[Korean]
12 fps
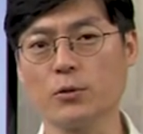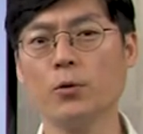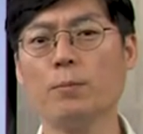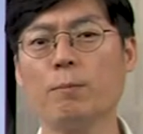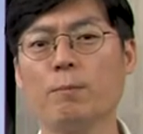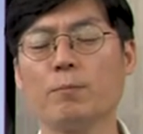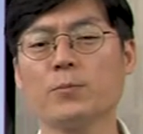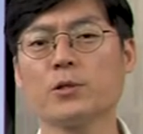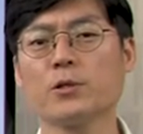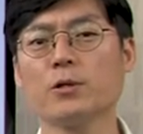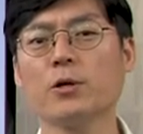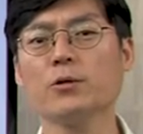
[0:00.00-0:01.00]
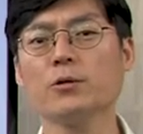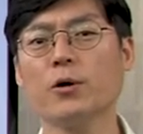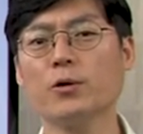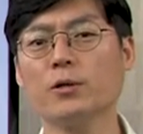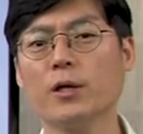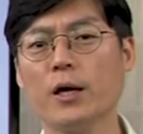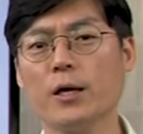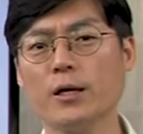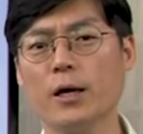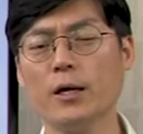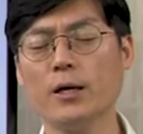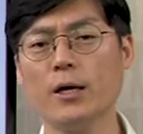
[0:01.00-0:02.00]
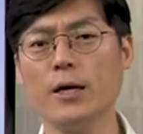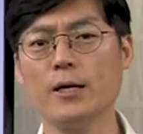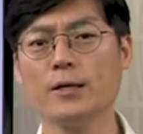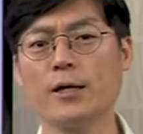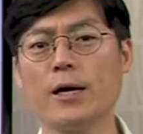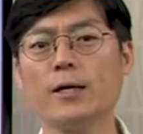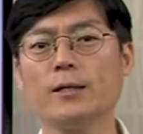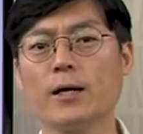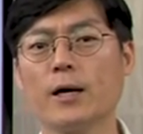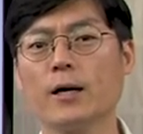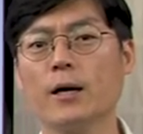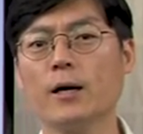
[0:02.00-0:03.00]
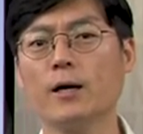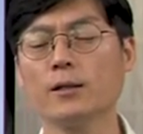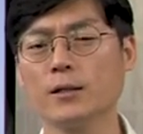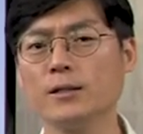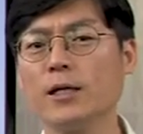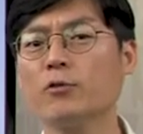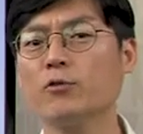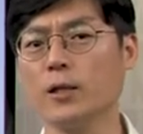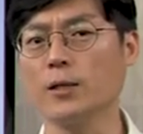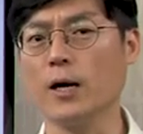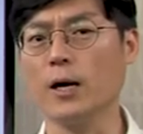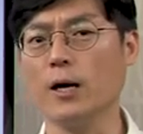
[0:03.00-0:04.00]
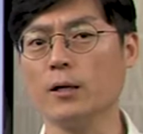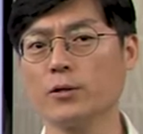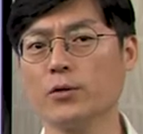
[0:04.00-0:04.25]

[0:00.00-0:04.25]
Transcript: 그 그런 형태의 데이터가 등장됐다.